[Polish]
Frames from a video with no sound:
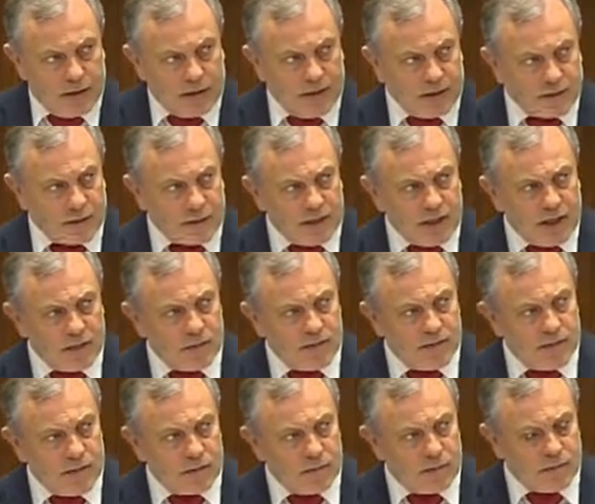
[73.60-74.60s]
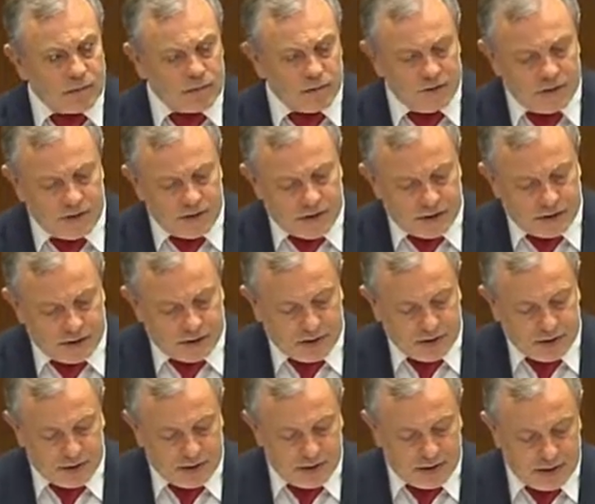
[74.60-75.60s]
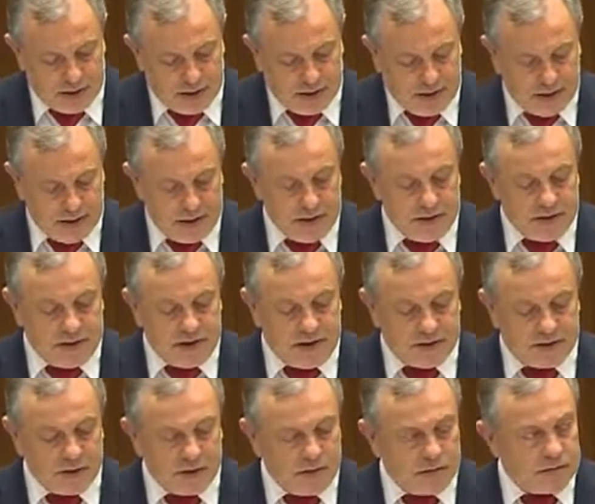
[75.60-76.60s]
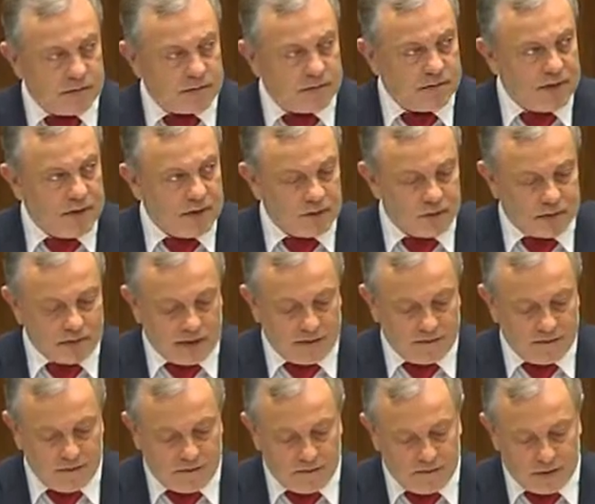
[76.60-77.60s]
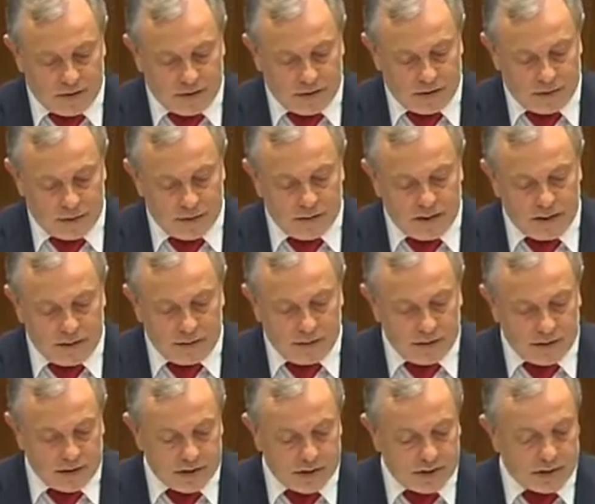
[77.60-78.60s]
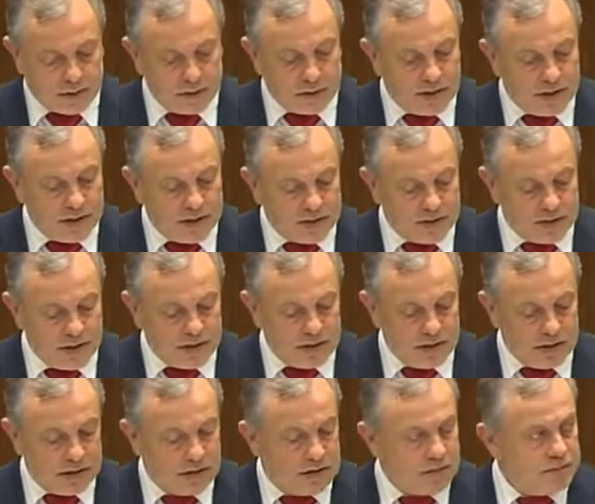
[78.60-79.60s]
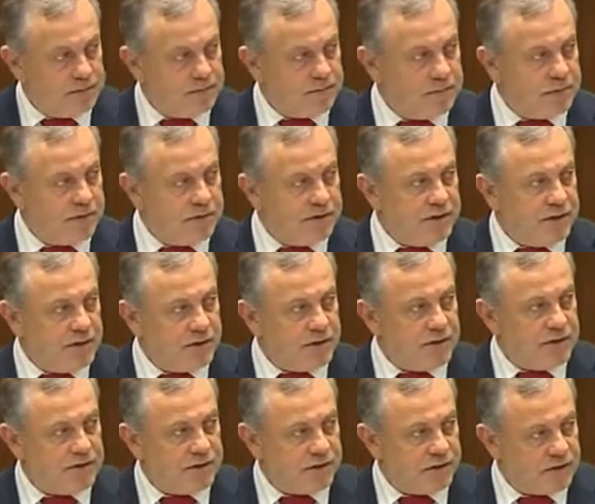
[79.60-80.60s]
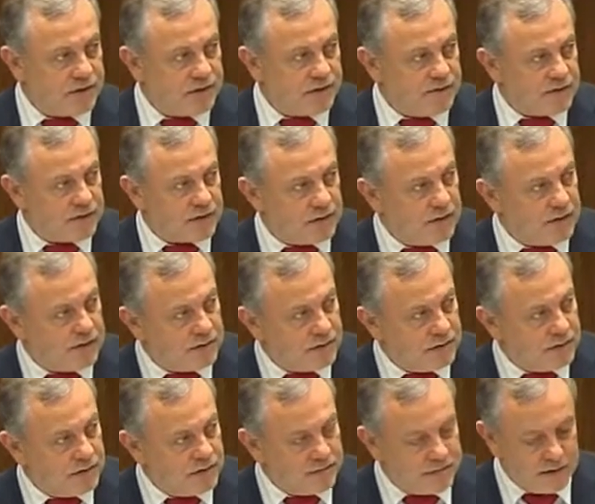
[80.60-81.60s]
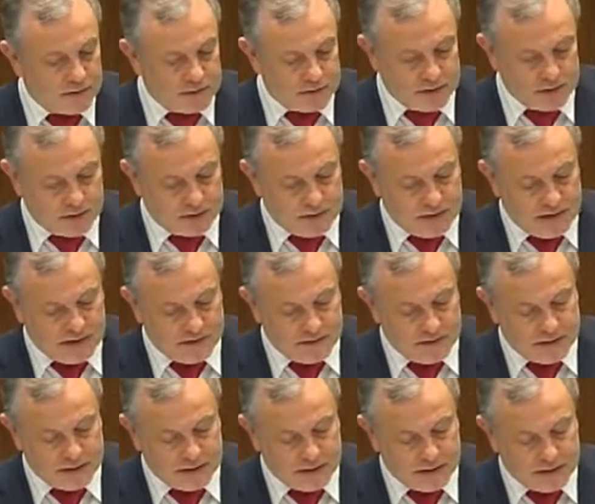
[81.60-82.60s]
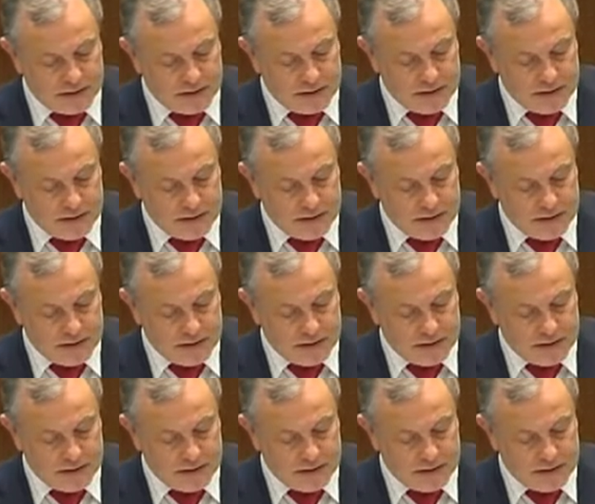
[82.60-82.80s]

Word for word: Dyskusja dowiodła również, że inicjatorom zmian ustawowych udało się skutecznie podzielić środowisko osób niepełnosprawnych